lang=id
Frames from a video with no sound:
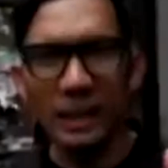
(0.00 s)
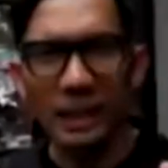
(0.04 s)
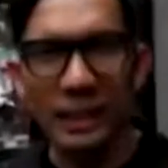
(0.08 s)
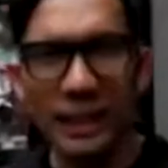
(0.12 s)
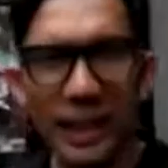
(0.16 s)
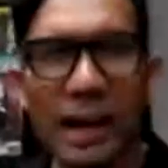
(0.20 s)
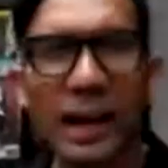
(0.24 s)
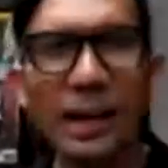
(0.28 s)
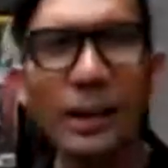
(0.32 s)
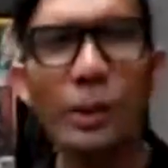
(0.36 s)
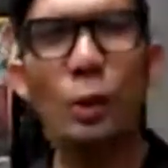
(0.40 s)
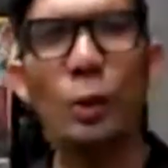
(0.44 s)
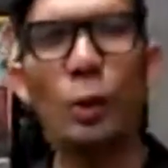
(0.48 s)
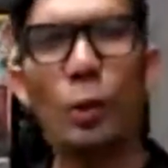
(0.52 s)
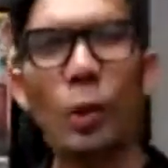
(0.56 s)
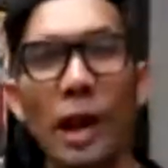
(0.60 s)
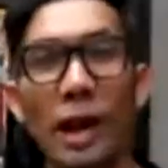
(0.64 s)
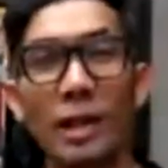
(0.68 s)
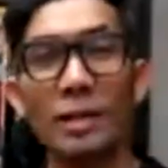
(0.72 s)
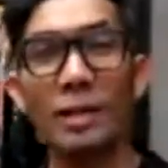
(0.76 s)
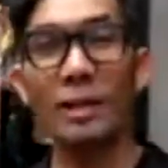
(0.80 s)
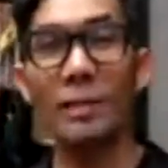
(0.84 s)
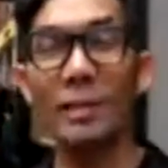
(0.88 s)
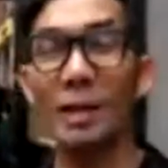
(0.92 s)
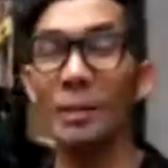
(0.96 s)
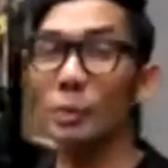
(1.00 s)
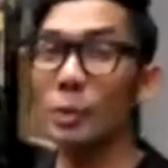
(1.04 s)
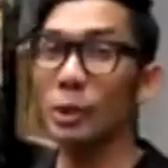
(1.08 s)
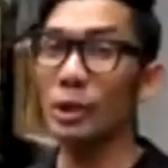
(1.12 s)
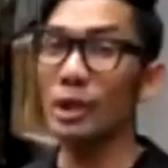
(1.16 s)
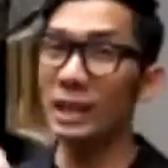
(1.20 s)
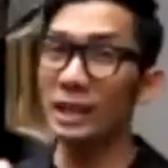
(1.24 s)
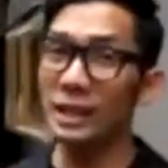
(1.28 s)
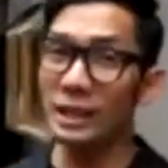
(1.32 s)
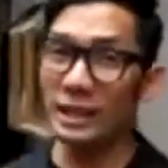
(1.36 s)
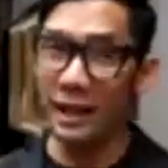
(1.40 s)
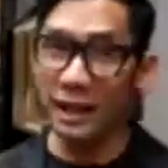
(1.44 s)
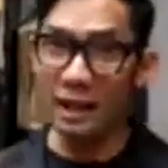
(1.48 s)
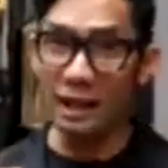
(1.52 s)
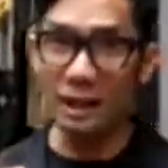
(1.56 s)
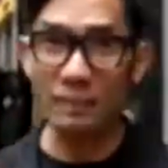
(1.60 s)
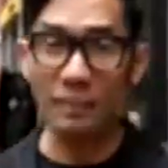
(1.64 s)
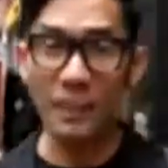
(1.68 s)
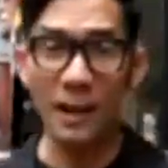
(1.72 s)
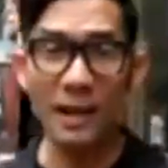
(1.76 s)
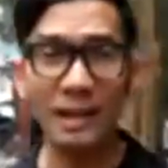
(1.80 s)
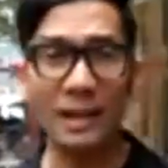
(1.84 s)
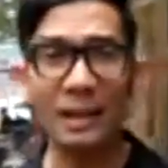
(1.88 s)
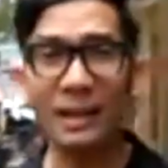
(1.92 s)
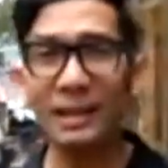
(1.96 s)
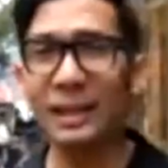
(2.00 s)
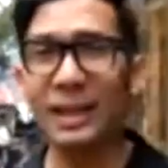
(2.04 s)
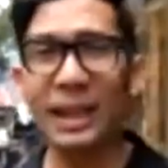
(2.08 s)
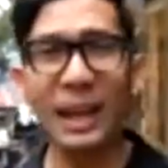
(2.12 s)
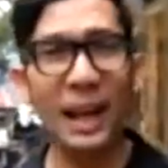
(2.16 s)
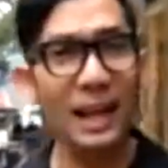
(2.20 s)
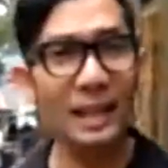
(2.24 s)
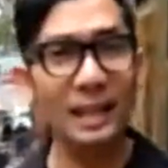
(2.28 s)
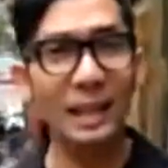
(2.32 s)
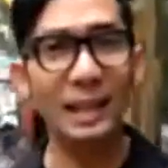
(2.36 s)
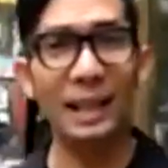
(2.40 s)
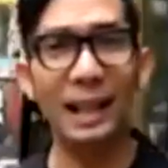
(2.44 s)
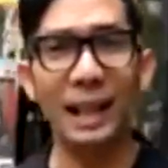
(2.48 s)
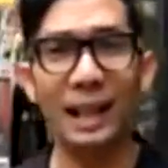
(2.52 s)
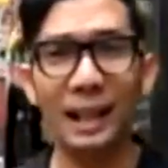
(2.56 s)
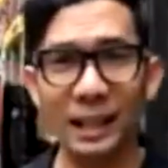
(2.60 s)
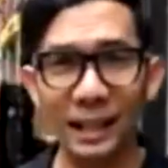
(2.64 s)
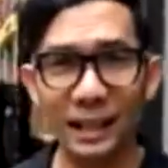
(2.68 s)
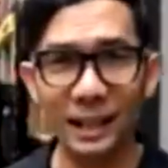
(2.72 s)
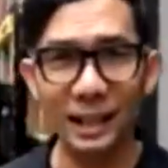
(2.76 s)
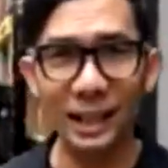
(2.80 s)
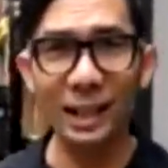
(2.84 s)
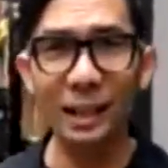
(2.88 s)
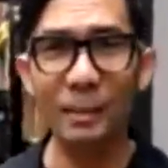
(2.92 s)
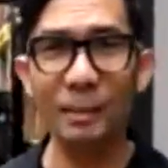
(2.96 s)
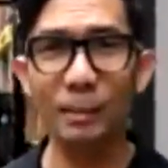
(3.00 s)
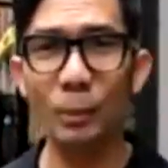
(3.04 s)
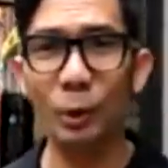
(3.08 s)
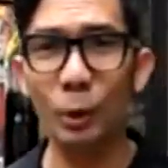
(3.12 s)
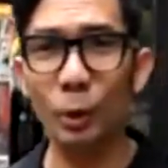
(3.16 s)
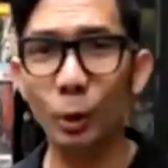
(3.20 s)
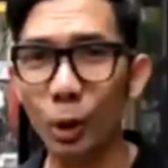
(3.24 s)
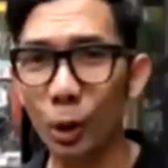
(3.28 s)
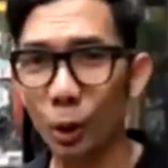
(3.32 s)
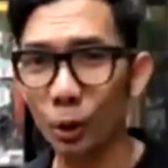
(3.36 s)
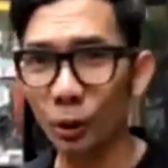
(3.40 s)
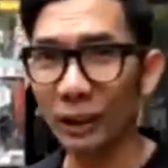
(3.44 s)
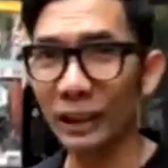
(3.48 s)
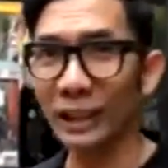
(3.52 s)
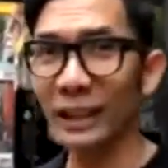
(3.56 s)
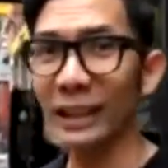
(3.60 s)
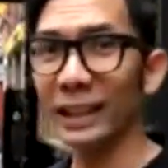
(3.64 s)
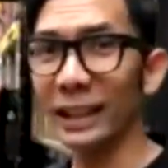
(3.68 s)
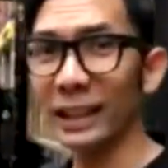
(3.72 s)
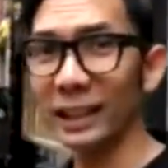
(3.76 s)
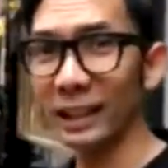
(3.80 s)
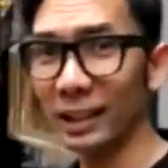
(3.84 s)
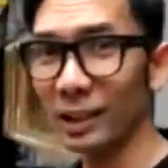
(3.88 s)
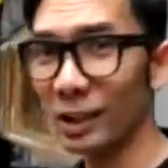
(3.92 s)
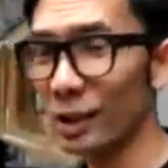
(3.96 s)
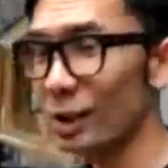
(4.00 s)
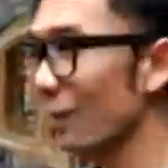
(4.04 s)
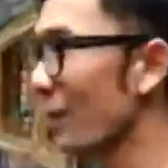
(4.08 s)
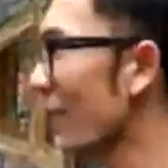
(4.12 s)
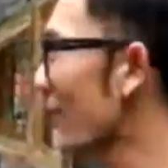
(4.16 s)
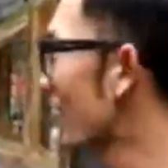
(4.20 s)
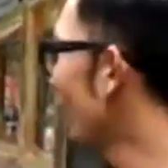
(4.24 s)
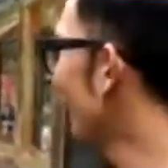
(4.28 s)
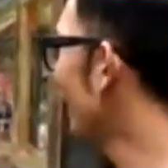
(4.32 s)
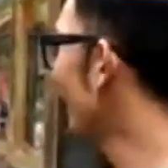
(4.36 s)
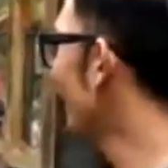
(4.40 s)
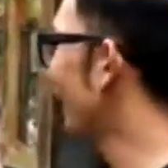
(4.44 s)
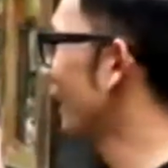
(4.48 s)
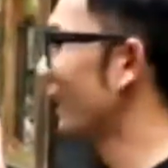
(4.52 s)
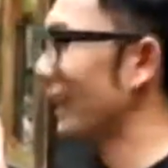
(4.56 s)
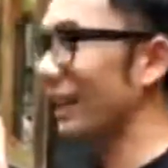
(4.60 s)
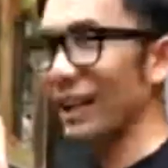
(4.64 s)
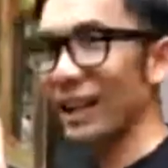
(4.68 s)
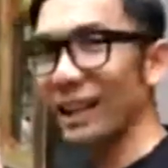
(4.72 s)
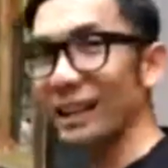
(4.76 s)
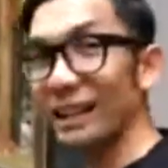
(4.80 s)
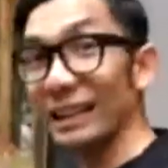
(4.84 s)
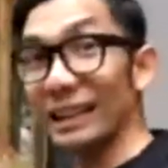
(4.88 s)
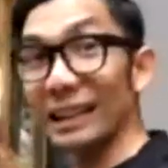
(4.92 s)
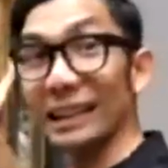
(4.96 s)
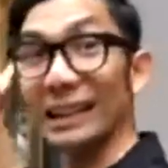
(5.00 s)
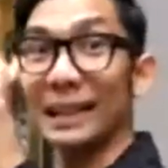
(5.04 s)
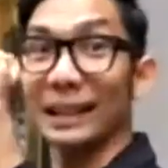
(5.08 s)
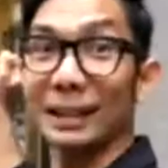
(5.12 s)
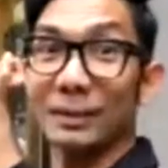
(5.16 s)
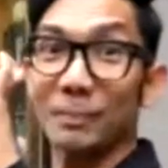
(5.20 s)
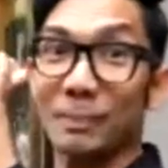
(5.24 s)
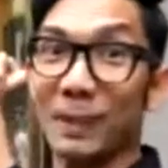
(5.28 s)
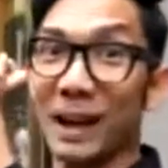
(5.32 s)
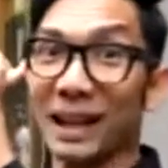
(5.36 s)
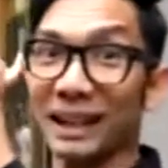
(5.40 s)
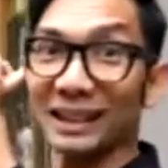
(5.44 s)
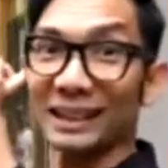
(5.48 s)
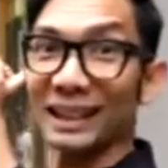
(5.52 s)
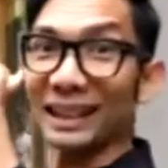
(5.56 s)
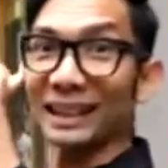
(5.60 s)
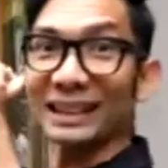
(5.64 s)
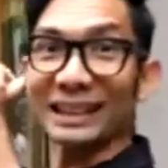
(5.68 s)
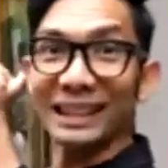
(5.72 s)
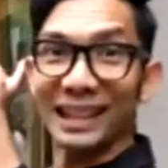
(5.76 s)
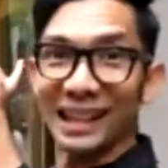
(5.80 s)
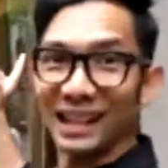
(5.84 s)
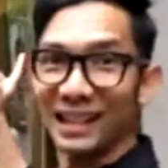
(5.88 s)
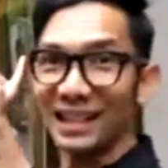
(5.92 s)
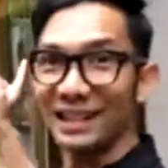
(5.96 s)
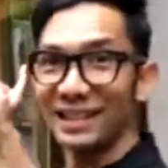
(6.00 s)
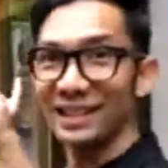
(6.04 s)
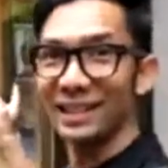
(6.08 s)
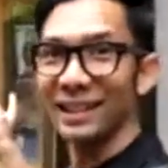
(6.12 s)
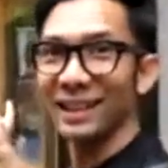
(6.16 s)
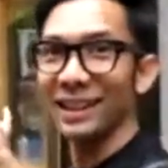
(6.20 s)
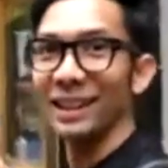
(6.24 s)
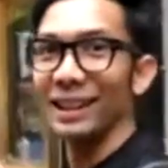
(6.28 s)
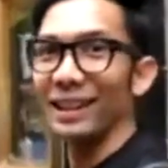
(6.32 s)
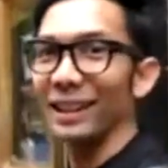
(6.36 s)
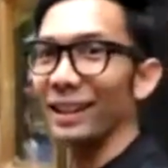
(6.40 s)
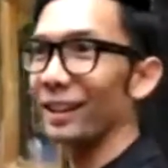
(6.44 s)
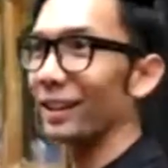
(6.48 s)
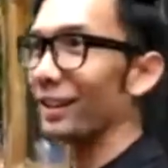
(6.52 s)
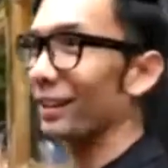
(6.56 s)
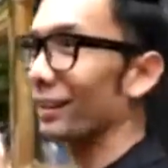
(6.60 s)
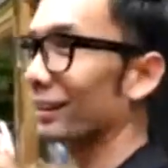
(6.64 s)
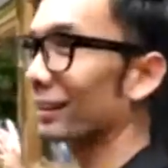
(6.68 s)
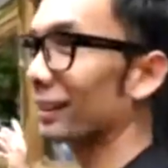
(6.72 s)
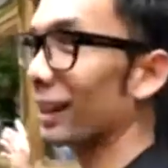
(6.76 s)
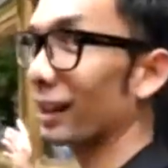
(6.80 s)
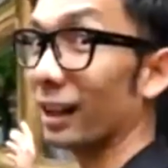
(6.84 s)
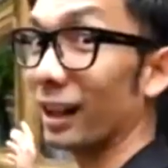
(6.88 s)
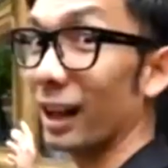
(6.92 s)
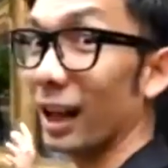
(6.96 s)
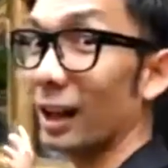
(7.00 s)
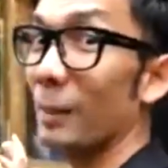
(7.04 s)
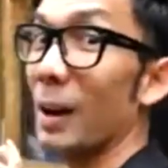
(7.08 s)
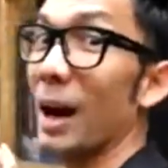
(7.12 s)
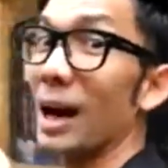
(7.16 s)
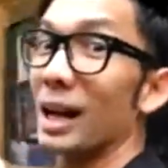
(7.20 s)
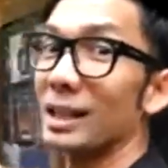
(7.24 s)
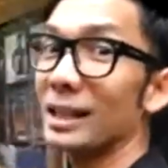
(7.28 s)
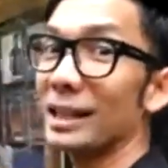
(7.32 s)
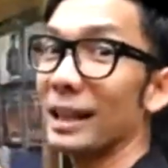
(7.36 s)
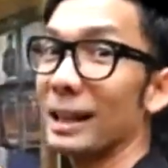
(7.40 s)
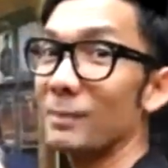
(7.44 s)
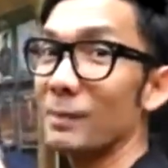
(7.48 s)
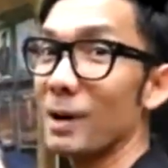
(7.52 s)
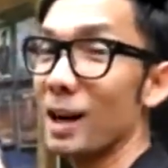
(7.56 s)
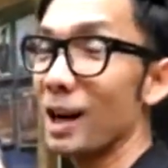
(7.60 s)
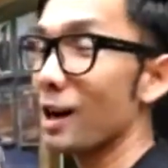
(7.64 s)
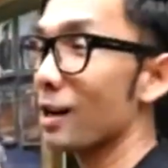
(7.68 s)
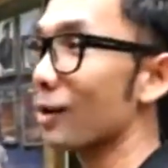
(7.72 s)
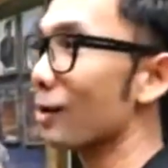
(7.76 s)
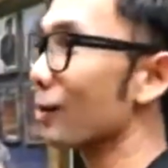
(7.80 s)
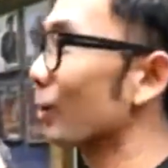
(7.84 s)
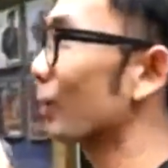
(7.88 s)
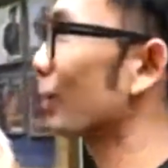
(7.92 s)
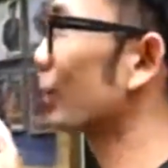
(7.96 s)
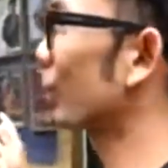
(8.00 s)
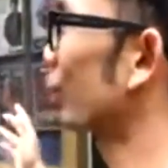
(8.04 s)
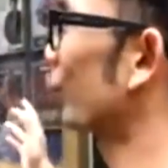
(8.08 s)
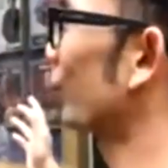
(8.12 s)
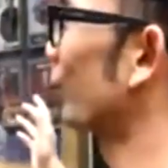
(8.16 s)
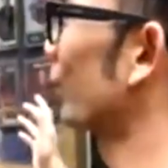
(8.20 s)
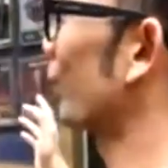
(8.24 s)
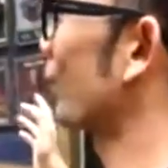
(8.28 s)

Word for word: Yang suka sama musik jazz pasti tidak asing lagi dengan Blue Note ini. Coba nih kita lihat. Ini tempatnya nih guys. Terkenal banget sih emang untuk